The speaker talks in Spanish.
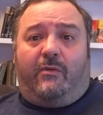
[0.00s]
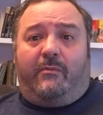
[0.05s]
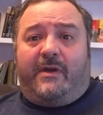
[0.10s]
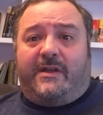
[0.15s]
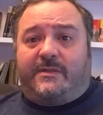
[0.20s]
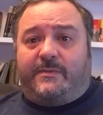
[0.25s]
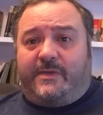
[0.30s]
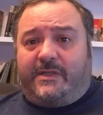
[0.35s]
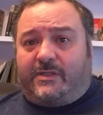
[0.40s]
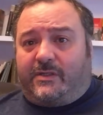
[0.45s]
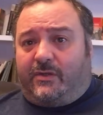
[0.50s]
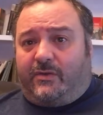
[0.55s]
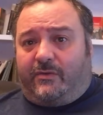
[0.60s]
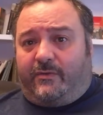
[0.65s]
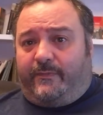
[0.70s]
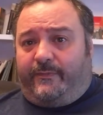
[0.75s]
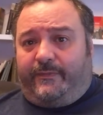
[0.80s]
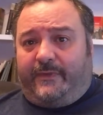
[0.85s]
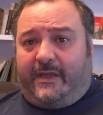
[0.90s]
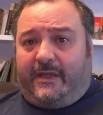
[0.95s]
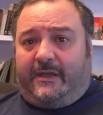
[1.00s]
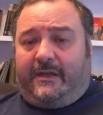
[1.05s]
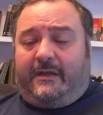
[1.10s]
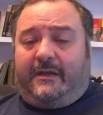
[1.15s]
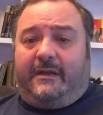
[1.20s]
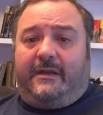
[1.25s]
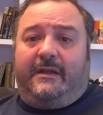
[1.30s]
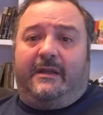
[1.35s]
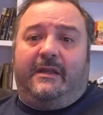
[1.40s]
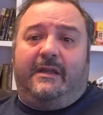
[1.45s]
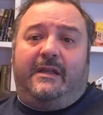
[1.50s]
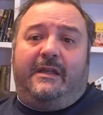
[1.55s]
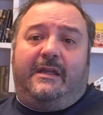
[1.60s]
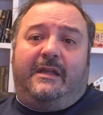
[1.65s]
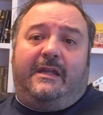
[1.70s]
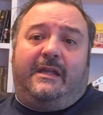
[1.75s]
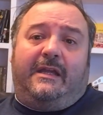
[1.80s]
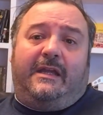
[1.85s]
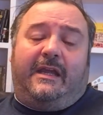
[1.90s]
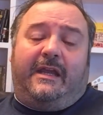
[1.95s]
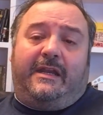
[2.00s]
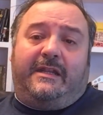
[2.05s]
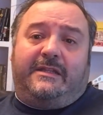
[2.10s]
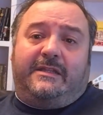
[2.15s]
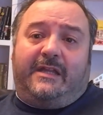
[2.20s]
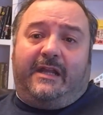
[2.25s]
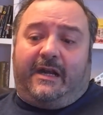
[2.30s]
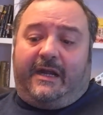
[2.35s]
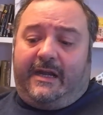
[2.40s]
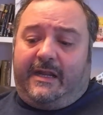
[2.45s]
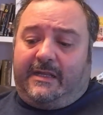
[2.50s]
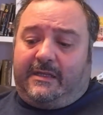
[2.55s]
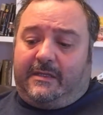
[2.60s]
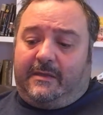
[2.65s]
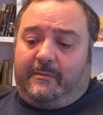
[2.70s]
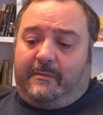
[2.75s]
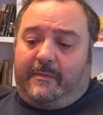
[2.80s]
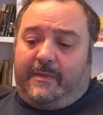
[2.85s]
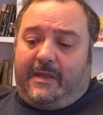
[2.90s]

más visto en, Internet.